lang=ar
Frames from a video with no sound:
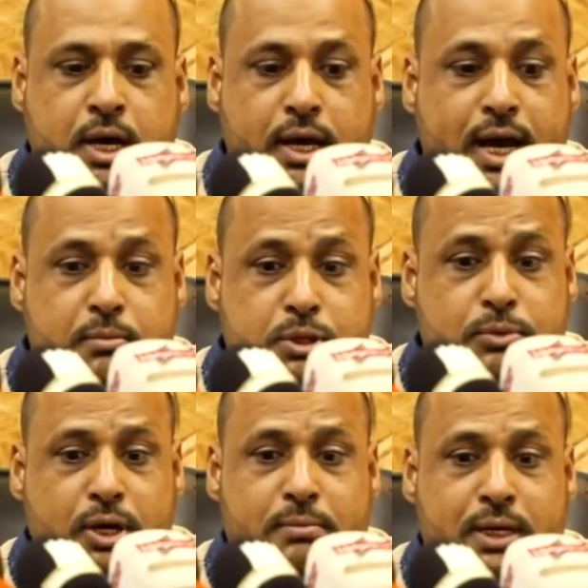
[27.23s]
هناك
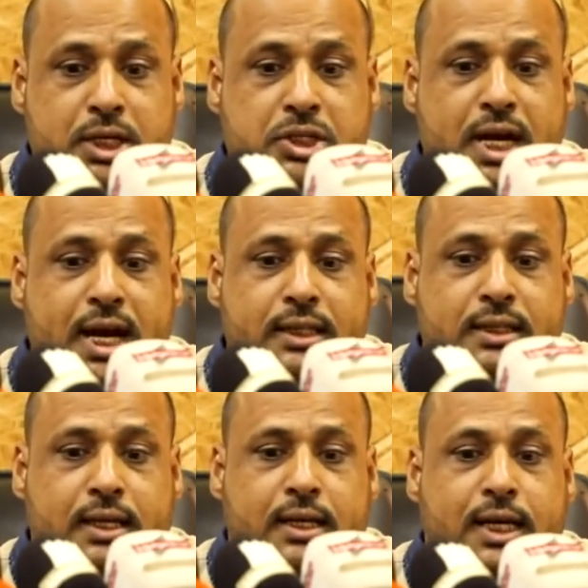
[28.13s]
مجموعة من
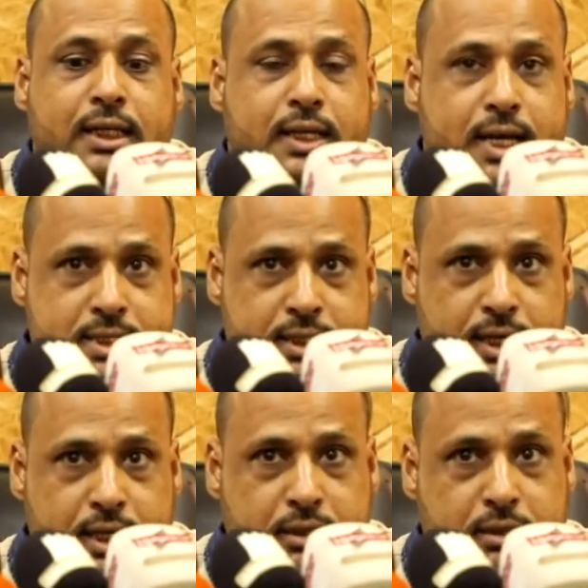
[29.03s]
الإجراءات
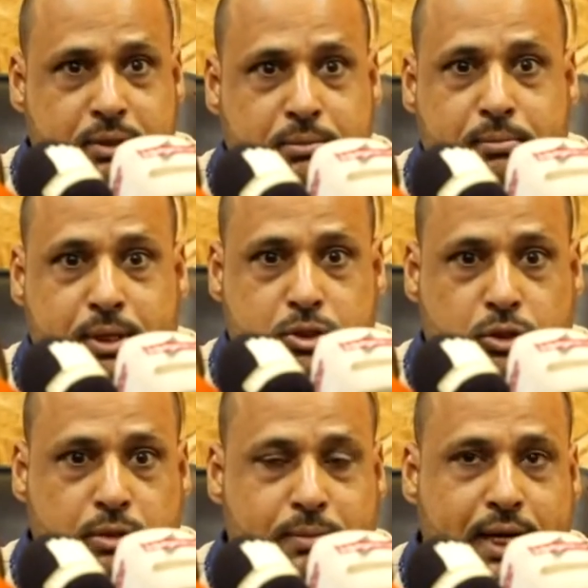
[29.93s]
الاحترازية التي تمت من قبل
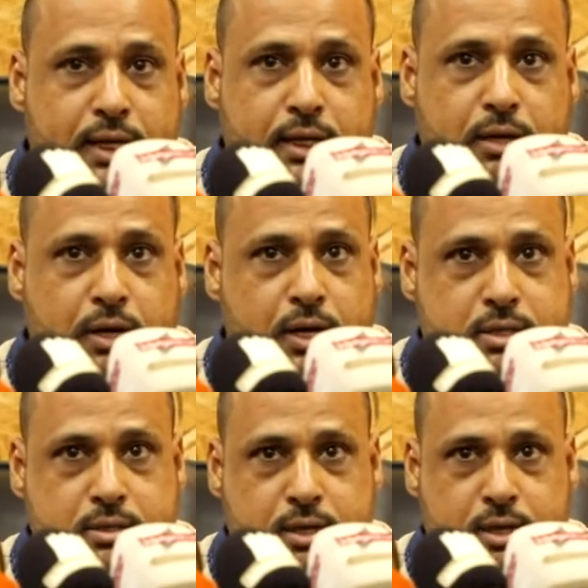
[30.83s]
السلطة المحلية وعلى
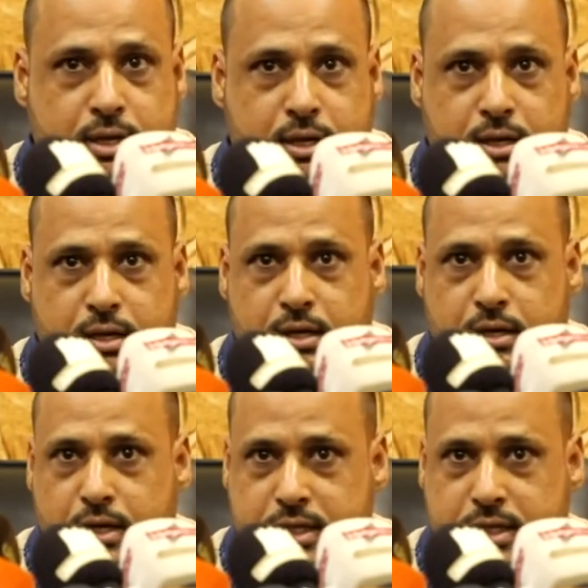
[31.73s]
رأسها آه،